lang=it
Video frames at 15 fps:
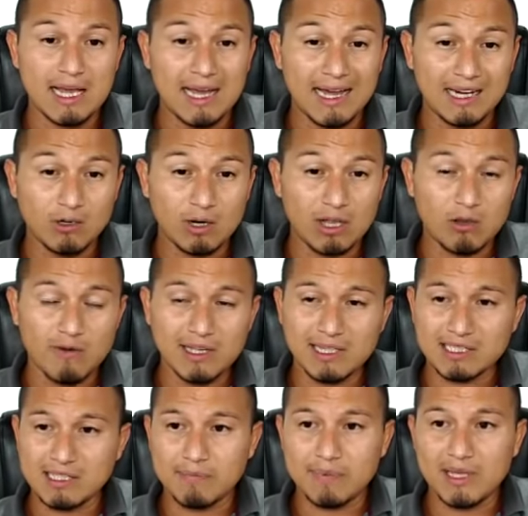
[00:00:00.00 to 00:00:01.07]
Allora, dovete
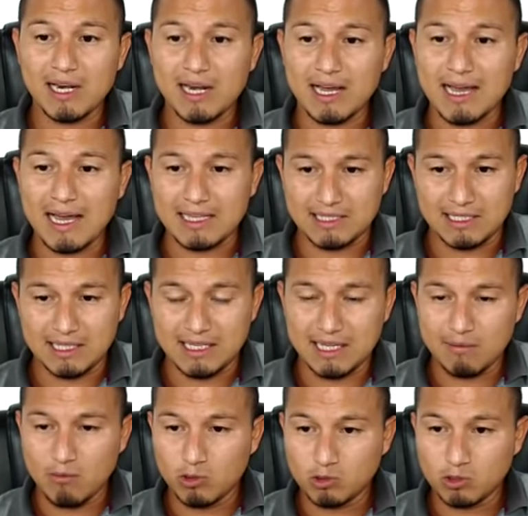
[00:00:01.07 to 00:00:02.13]
sapere, ragazzi, che
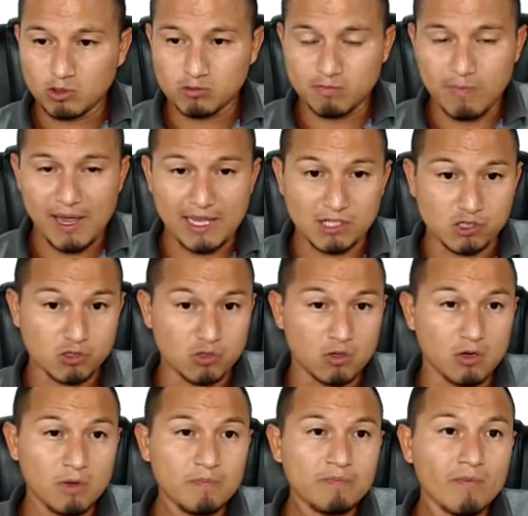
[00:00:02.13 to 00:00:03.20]
molto
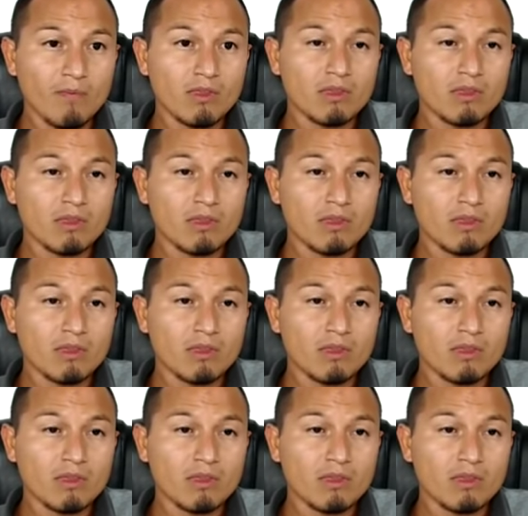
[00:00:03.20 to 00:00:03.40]
spesso